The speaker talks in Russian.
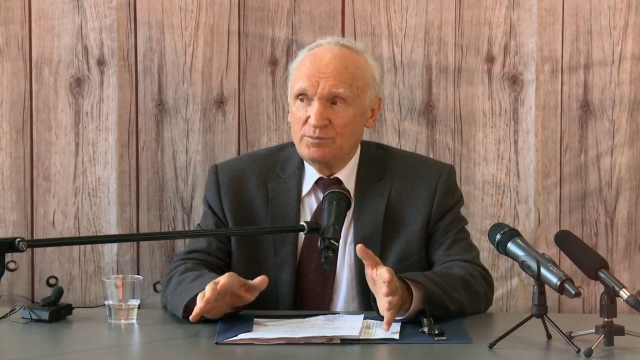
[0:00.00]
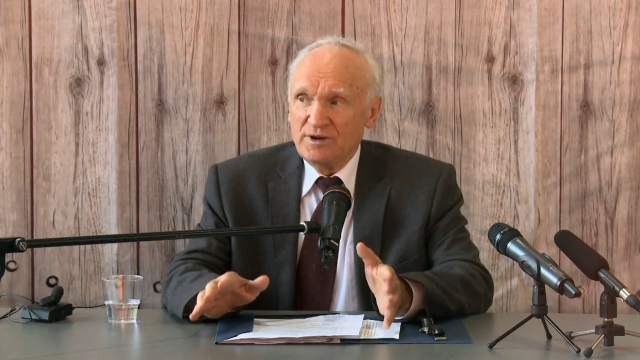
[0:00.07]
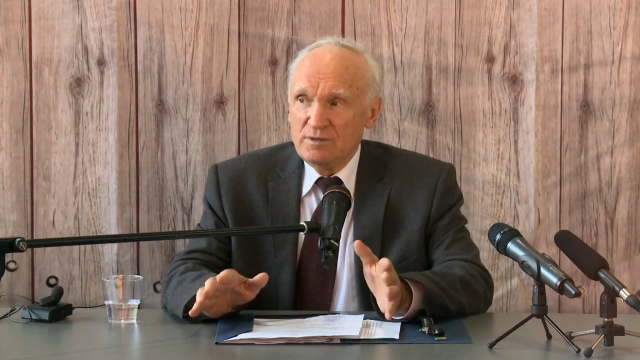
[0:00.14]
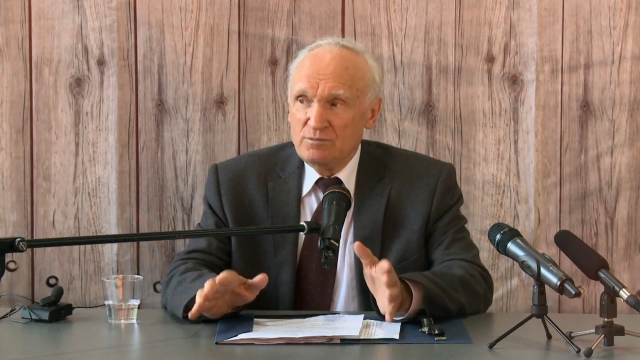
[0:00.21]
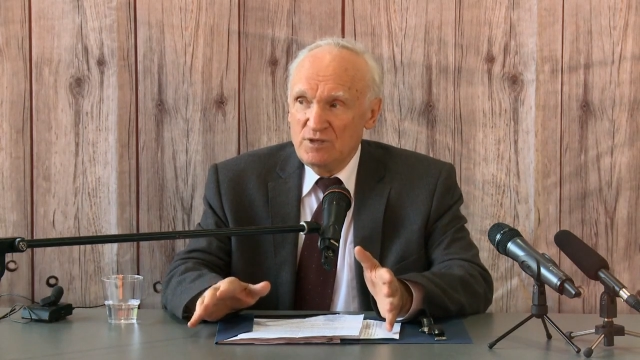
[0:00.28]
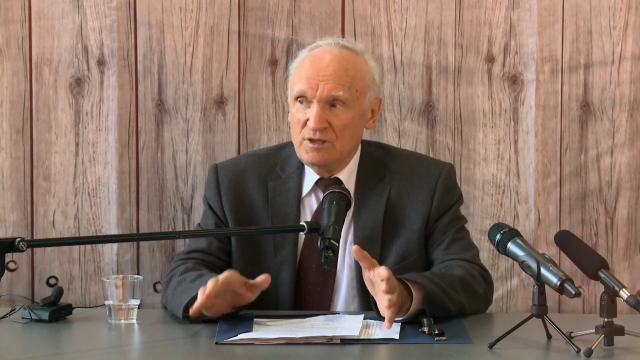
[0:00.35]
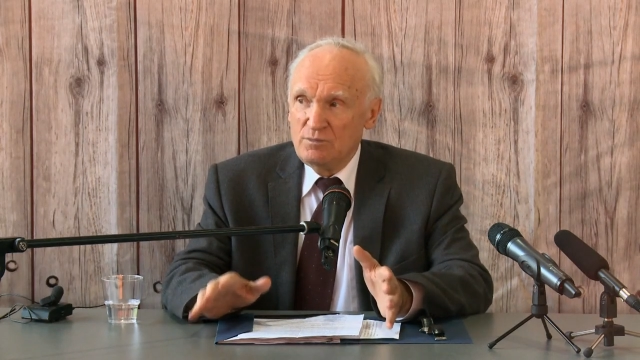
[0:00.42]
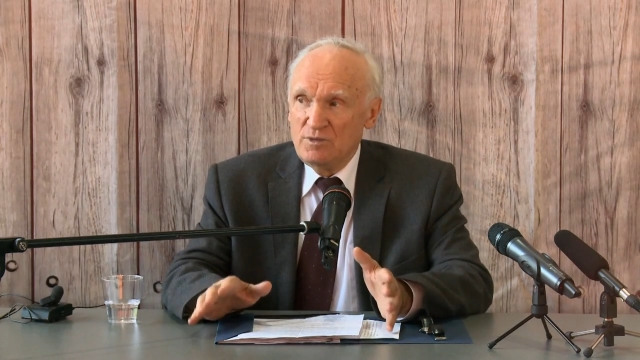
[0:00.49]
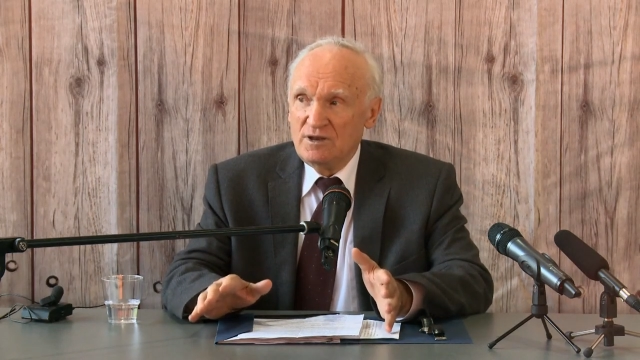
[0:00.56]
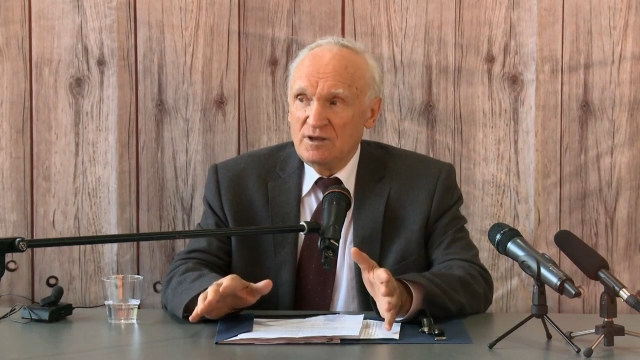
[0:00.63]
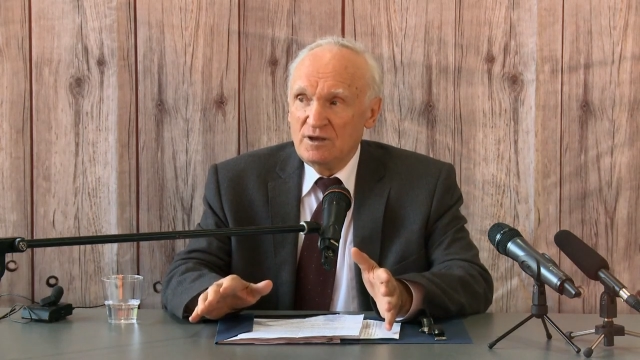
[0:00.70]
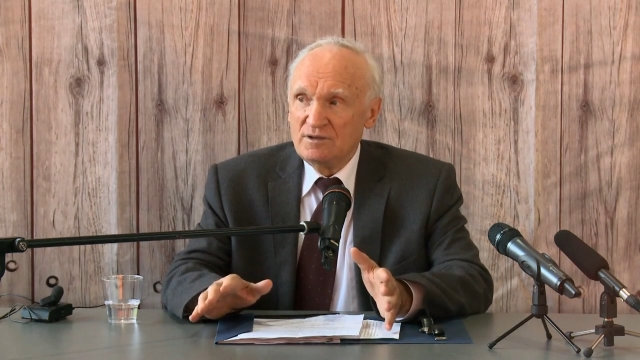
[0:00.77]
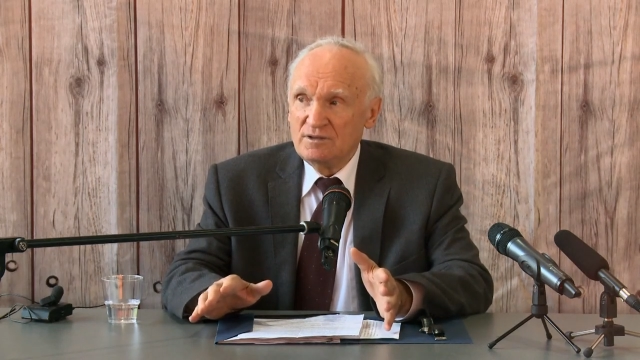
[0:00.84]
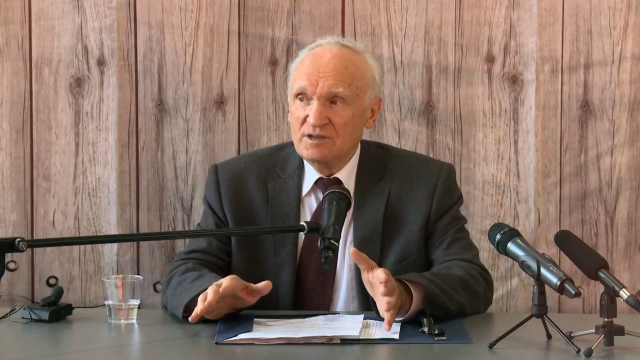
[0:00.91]
прими
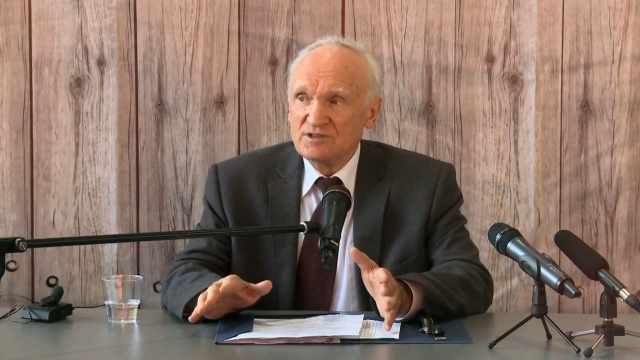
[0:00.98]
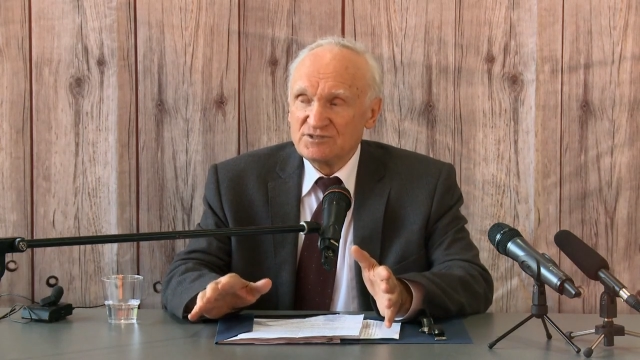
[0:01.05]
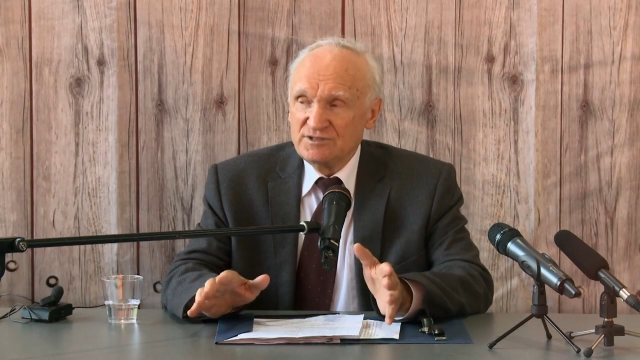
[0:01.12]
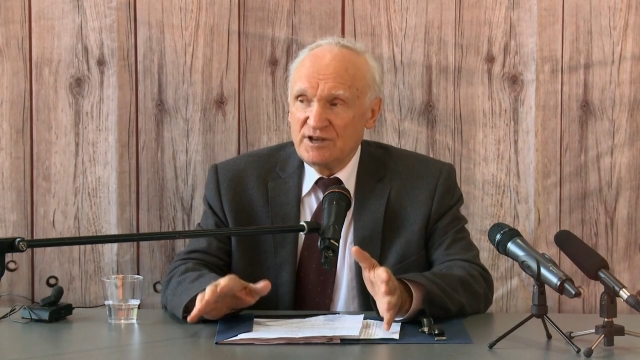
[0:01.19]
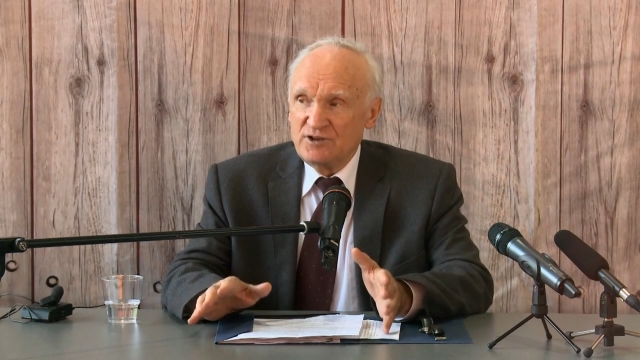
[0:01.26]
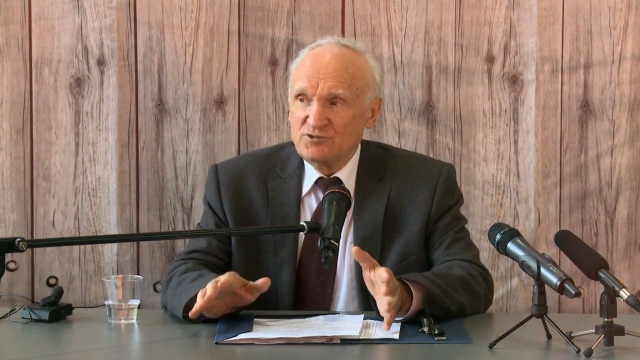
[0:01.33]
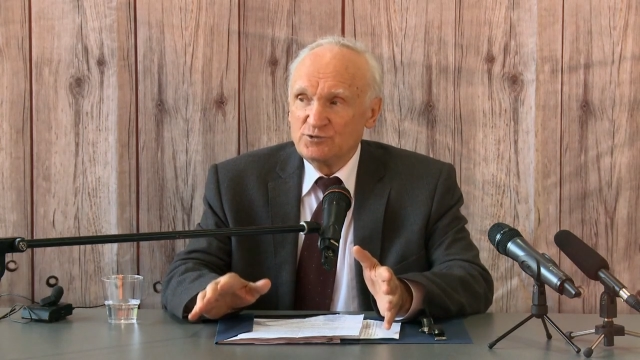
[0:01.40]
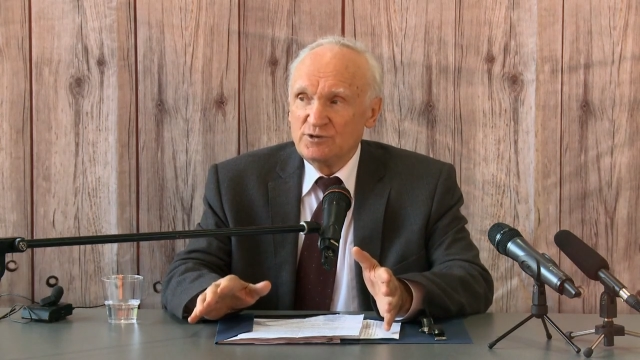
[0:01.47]
меня, я знаю,